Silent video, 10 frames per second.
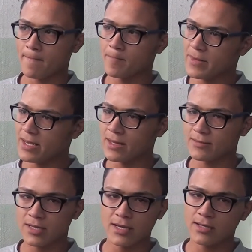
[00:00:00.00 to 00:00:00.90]
منيح
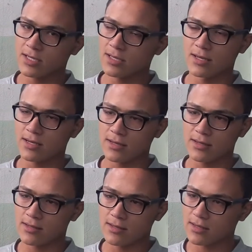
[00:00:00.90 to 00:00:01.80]
جيد جدا
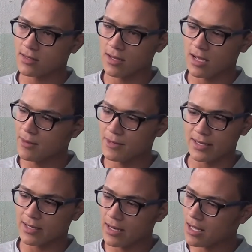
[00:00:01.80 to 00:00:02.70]

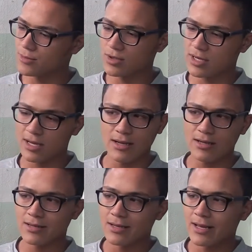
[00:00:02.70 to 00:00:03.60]
عملي الحمد
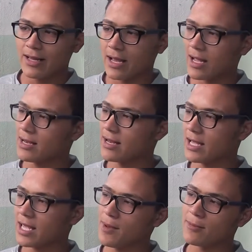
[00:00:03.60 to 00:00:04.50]
لله يعني خلينا
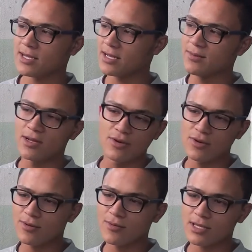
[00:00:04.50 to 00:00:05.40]
نحكي ما بتغني
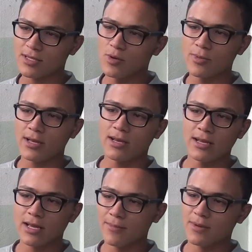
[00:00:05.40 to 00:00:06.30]
منه بس ممكن
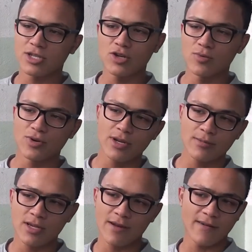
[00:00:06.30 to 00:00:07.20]
انك تمشي امورك
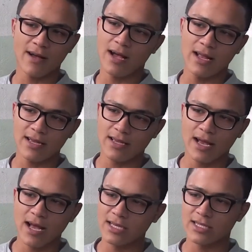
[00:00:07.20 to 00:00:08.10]
على حالك
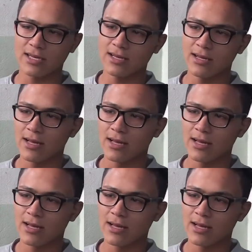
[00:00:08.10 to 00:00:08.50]
عايشه